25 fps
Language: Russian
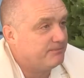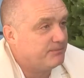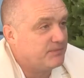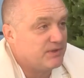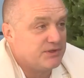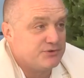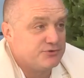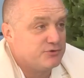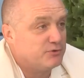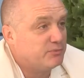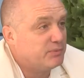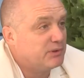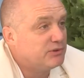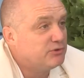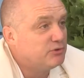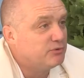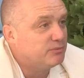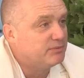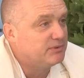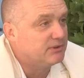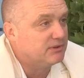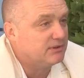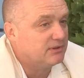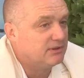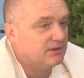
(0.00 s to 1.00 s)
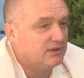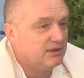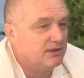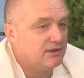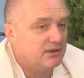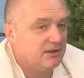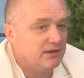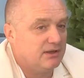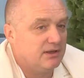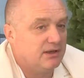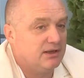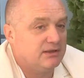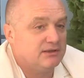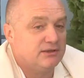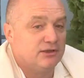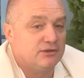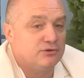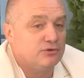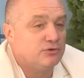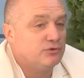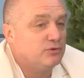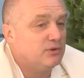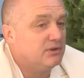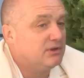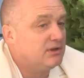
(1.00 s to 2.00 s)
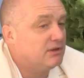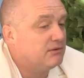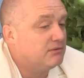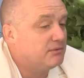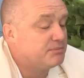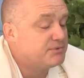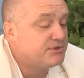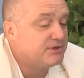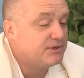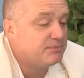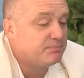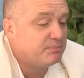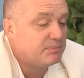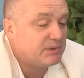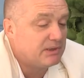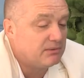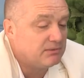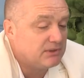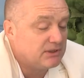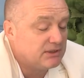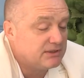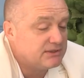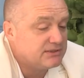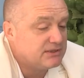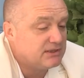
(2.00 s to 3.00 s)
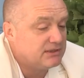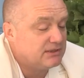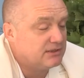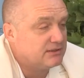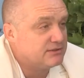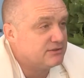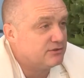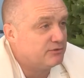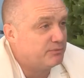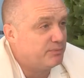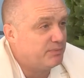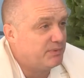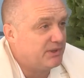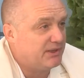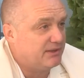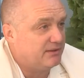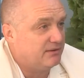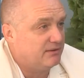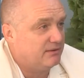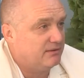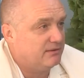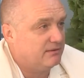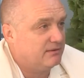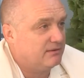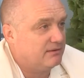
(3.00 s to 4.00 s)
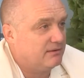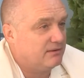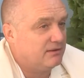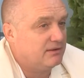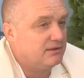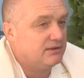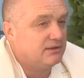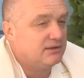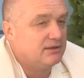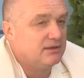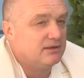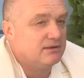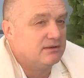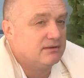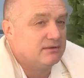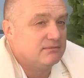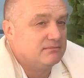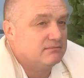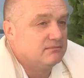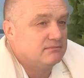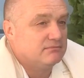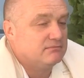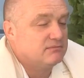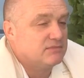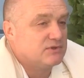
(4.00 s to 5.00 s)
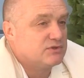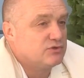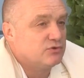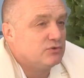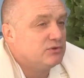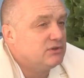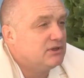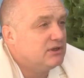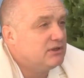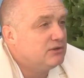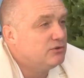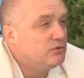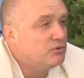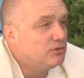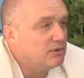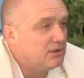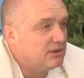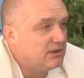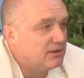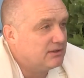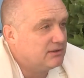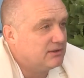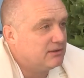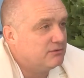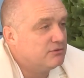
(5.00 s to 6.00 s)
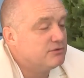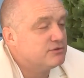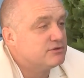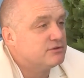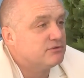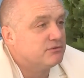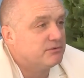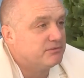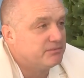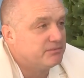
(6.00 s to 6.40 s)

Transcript: Ничего подобного. Это только вообще первоначальная ступень. Это сотая доля того, что